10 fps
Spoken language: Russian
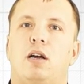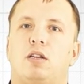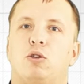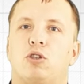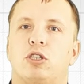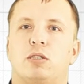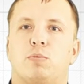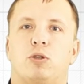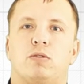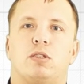Должен
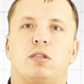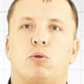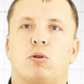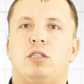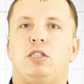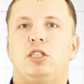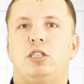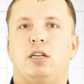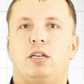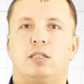использоваться только
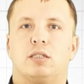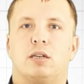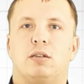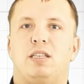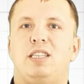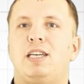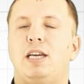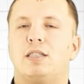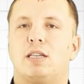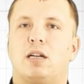нижние регистры,
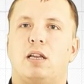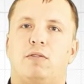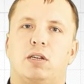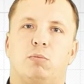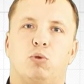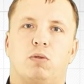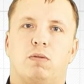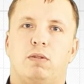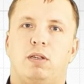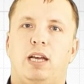никаких заглавных букв.
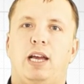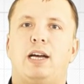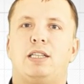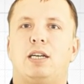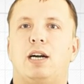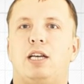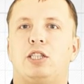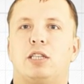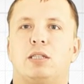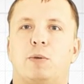И
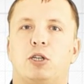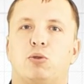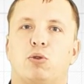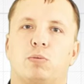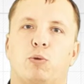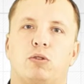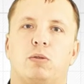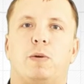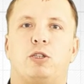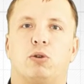категорически запрещено использовать
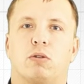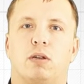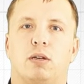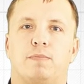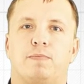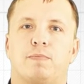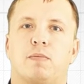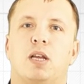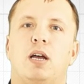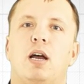подчеркивание.
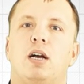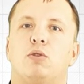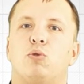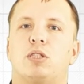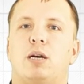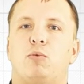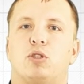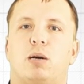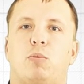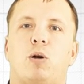Ну и само
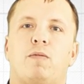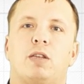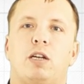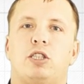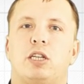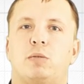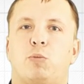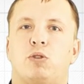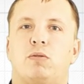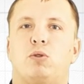собой, вы должны
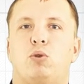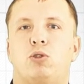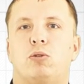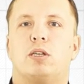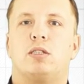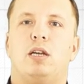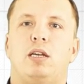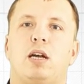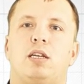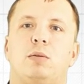использовать точку до
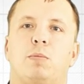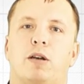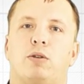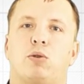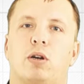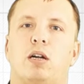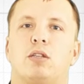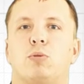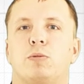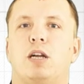разделения ID партнера
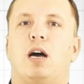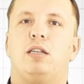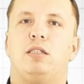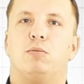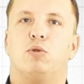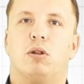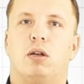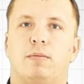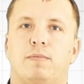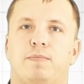от, собственно, ID модуля.